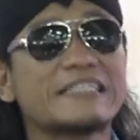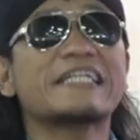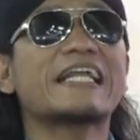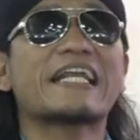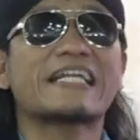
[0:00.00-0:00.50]

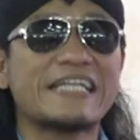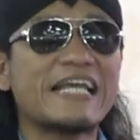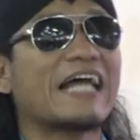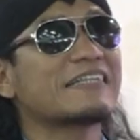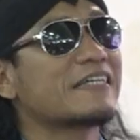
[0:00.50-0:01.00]

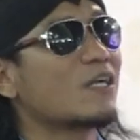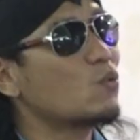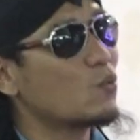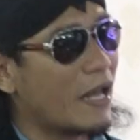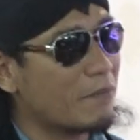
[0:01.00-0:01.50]
sinergi antara
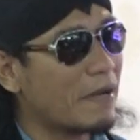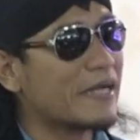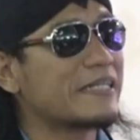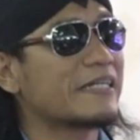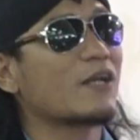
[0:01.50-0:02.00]
ulama
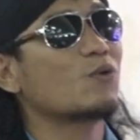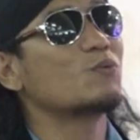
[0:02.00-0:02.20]
dengan